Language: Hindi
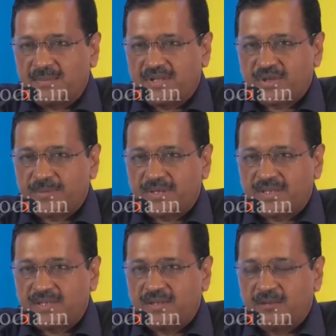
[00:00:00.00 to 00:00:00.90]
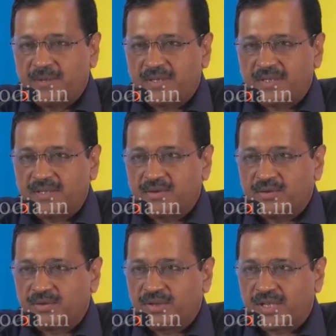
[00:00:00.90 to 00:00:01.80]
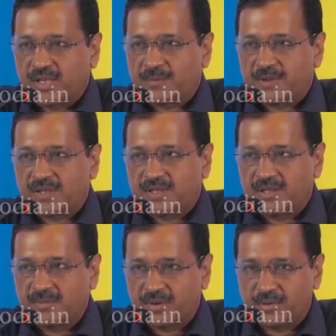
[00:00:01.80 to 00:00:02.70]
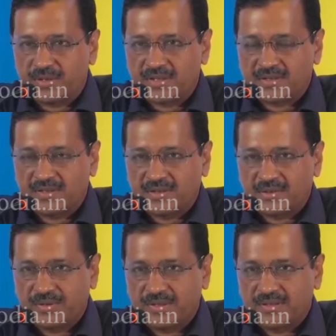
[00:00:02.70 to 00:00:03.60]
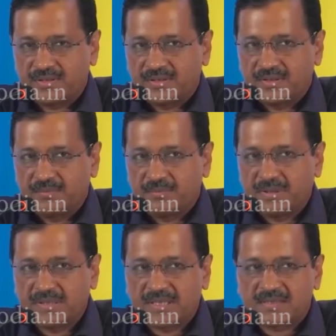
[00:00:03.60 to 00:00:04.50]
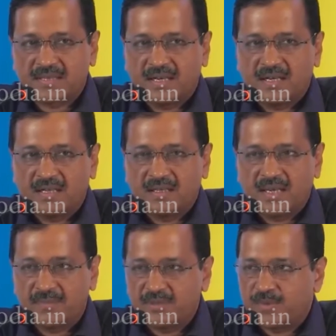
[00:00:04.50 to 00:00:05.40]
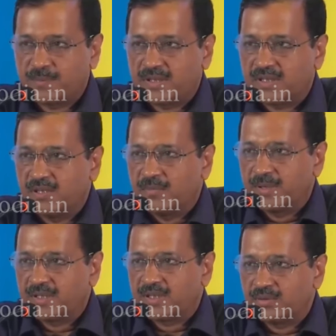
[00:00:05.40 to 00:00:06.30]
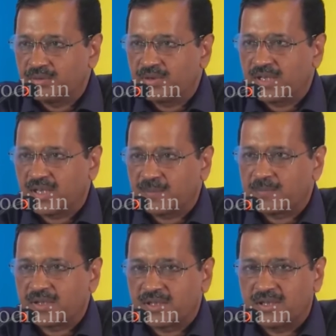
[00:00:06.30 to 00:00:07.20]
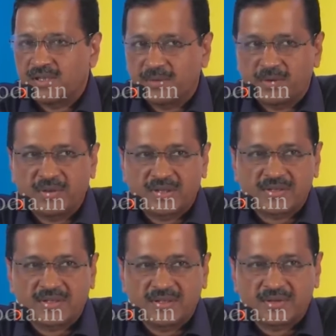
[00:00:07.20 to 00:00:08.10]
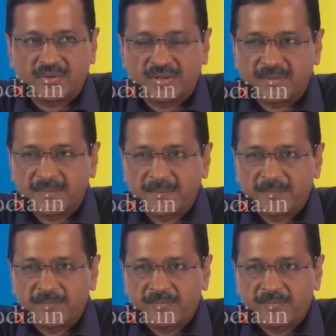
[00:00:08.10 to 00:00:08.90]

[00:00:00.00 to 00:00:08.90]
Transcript: साल बीजेपी की गवर्नमेंट थी उन्होंने करप्शन करने में कोई कसर नहीं छोड़ी 15 साल एमजीपी की गवर्नमेंट थी उन्होंने करप्शन करने में कोई कसर नहीं छोड़ी